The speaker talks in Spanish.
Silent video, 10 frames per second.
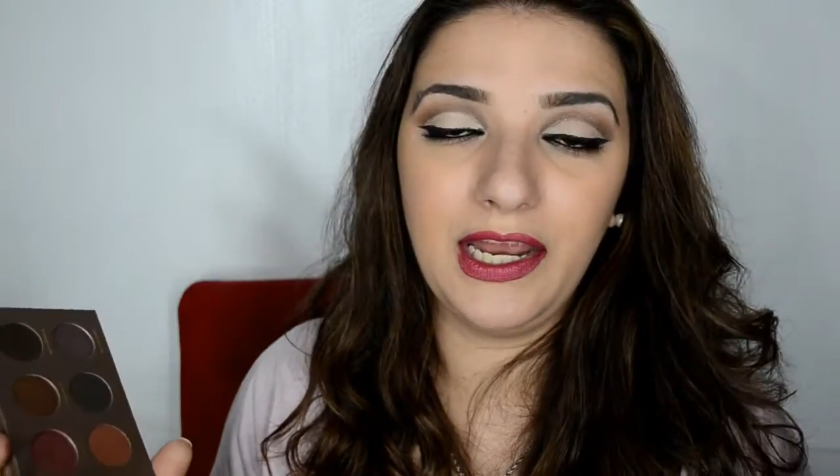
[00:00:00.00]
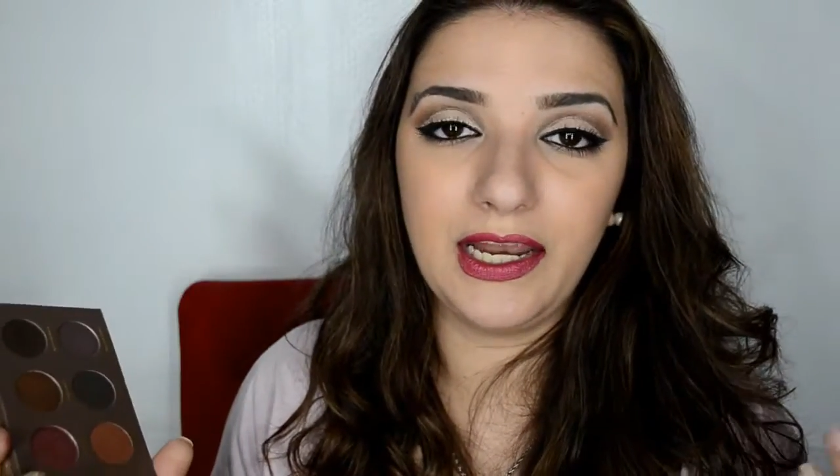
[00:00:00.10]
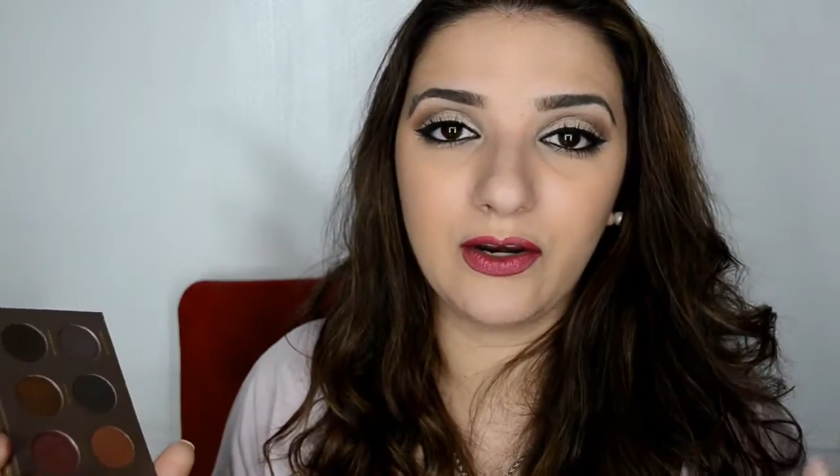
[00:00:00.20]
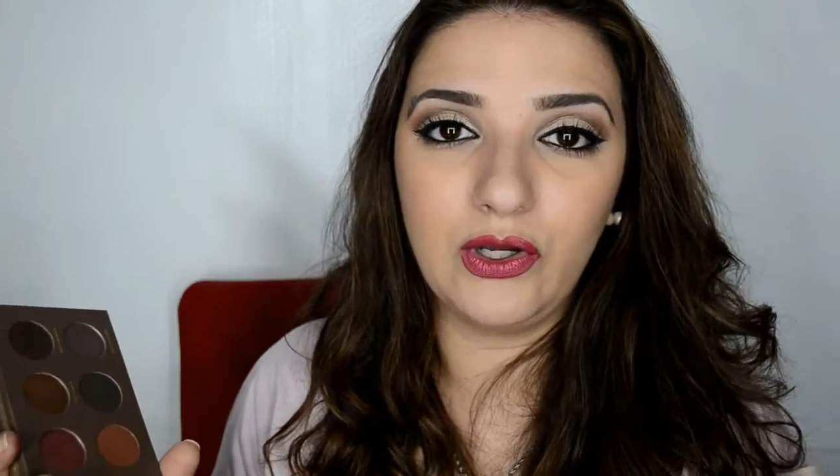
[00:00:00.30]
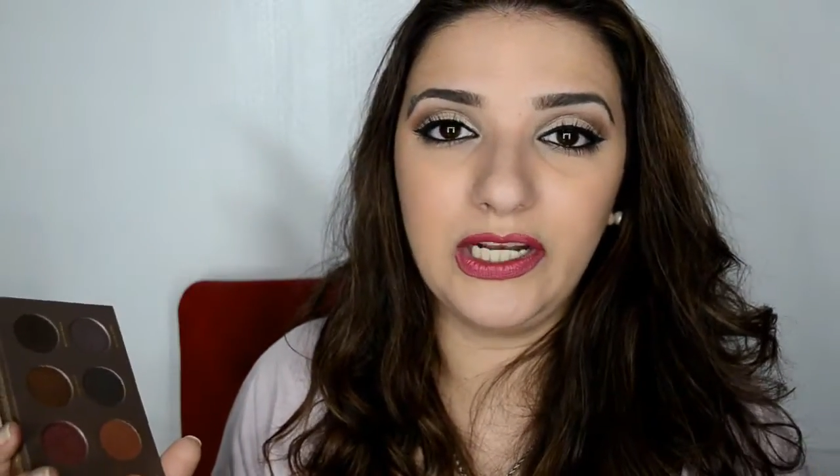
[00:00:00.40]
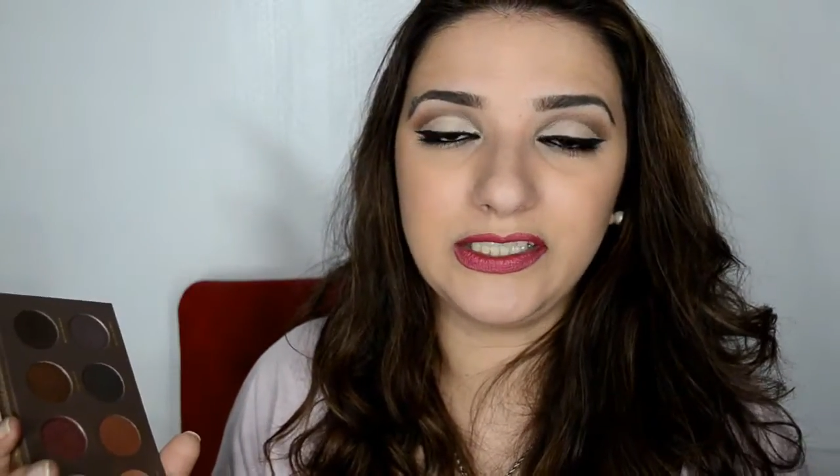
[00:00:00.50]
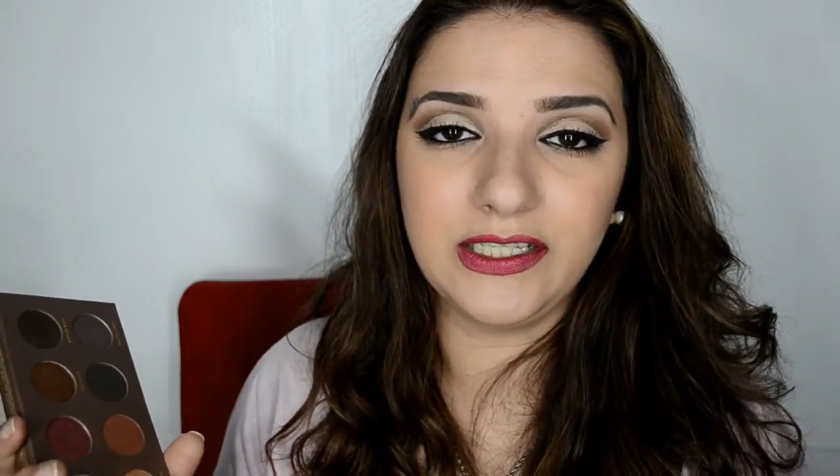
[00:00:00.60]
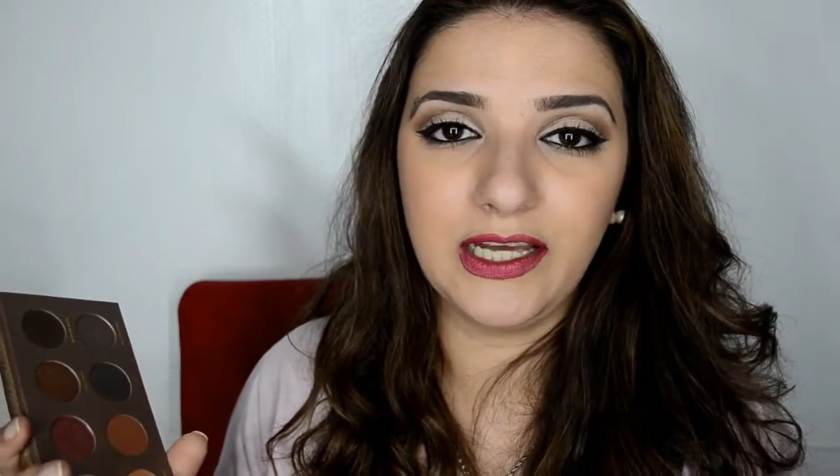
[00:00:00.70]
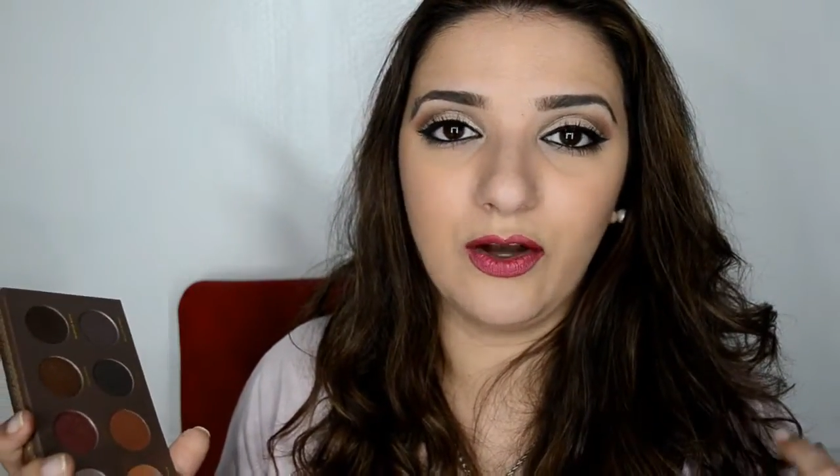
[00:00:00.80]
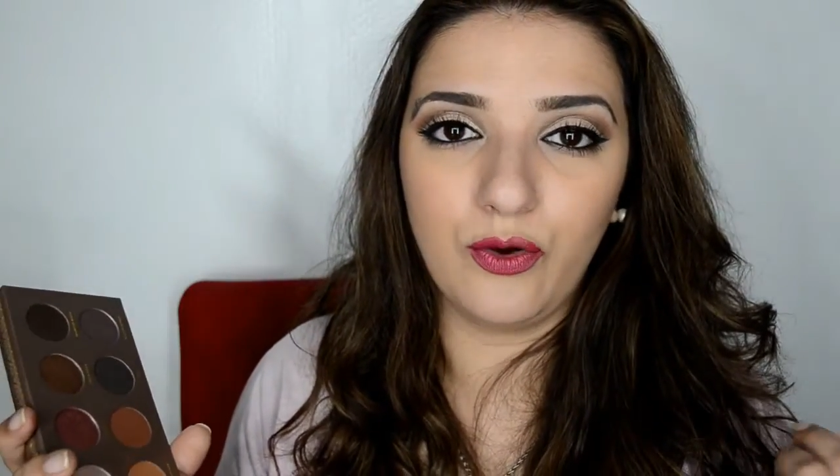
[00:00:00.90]
el arco de la
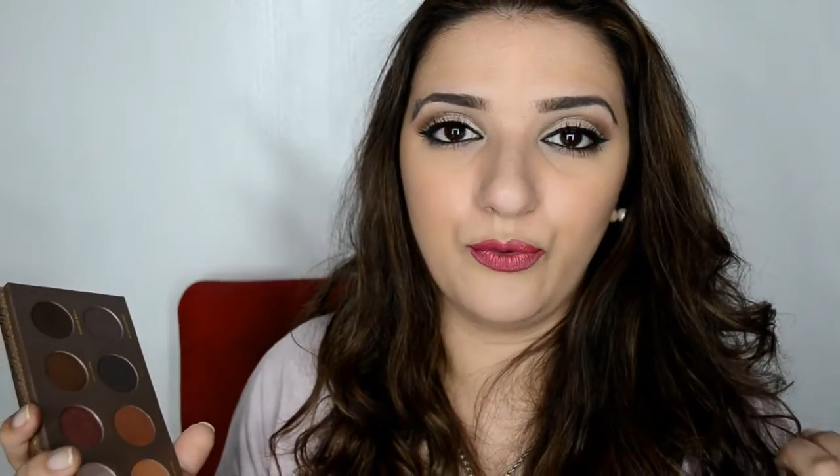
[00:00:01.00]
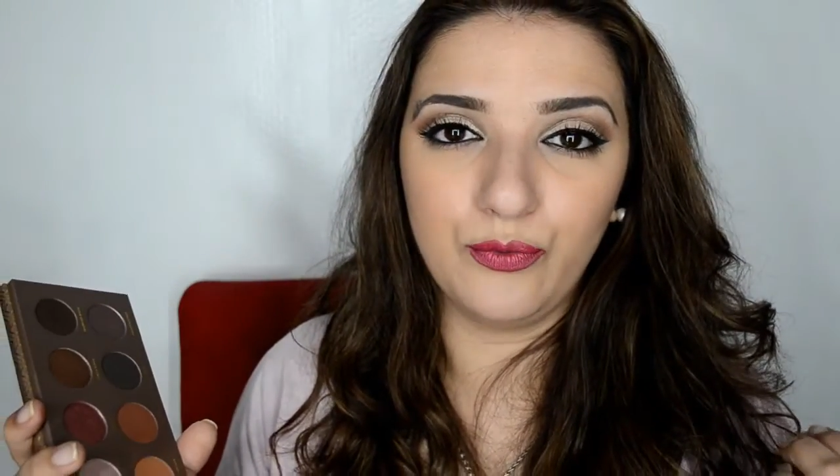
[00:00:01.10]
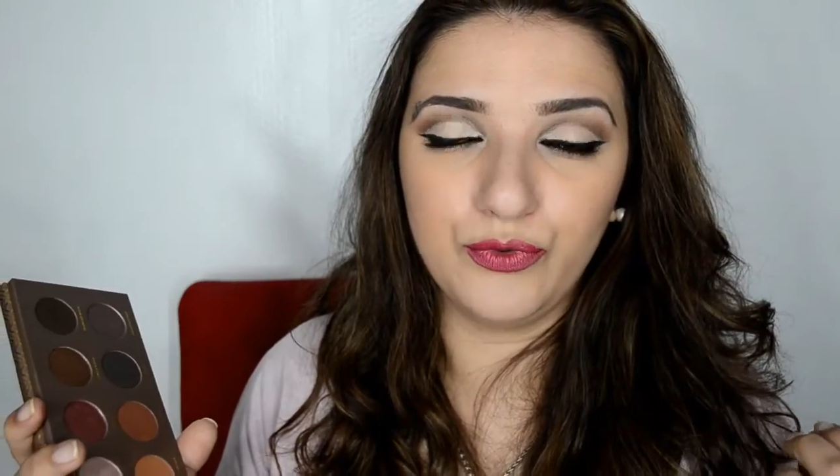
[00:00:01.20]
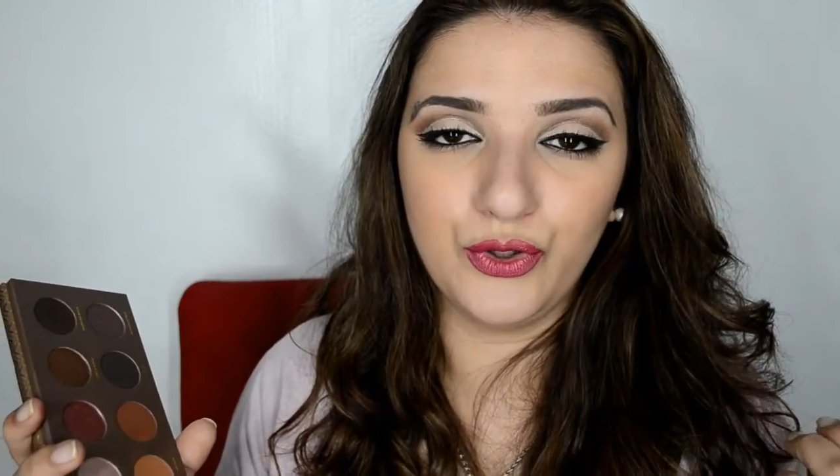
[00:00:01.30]
ceja con un